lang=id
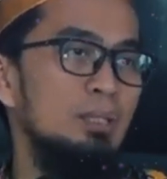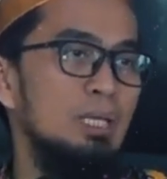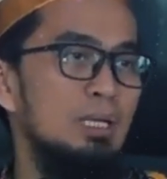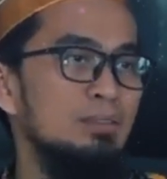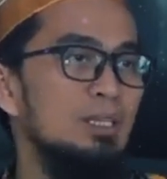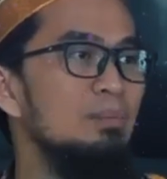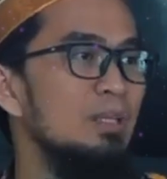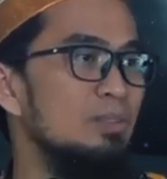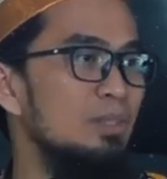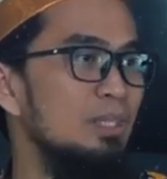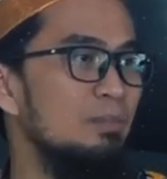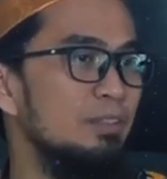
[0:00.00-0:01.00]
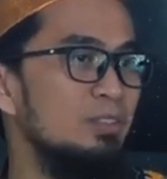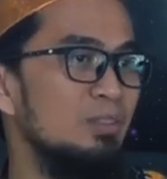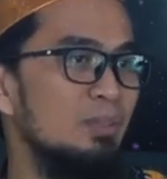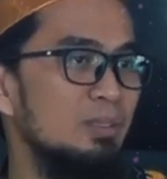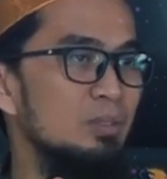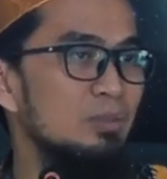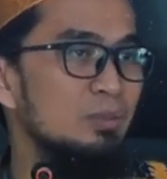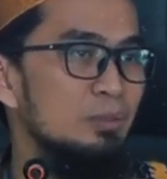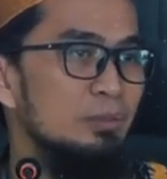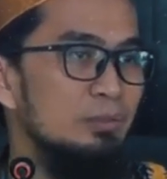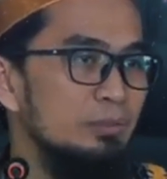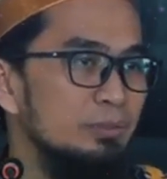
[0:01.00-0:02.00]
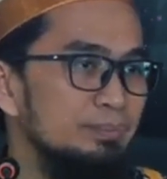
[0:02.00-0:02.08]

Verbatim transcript: Yang sedang bersedih baca surat Yusuf.